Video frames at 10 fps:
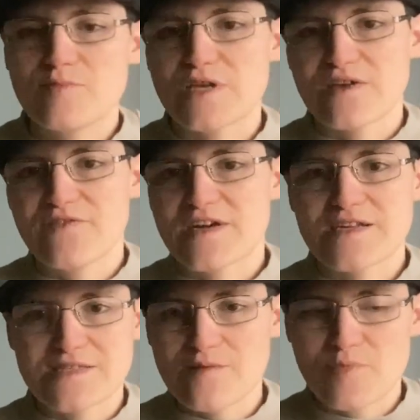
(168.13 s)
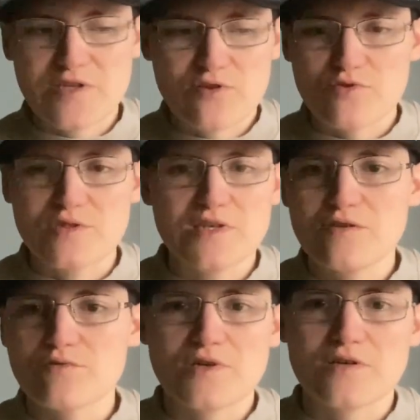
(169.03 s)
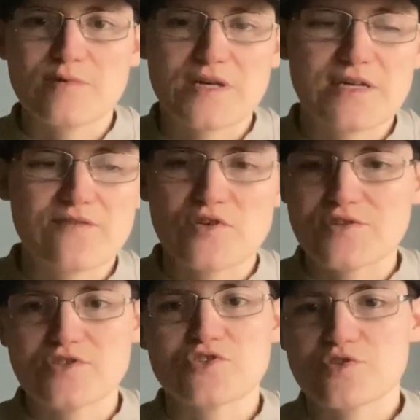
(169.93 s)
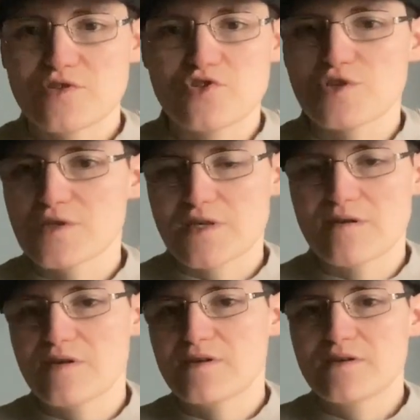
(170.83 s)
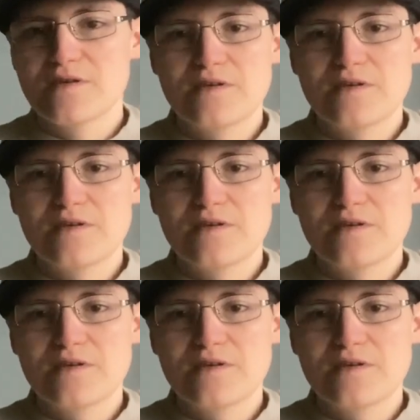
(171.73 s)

perché farne sempre di continuo, magari a volte ci sono dei giorni che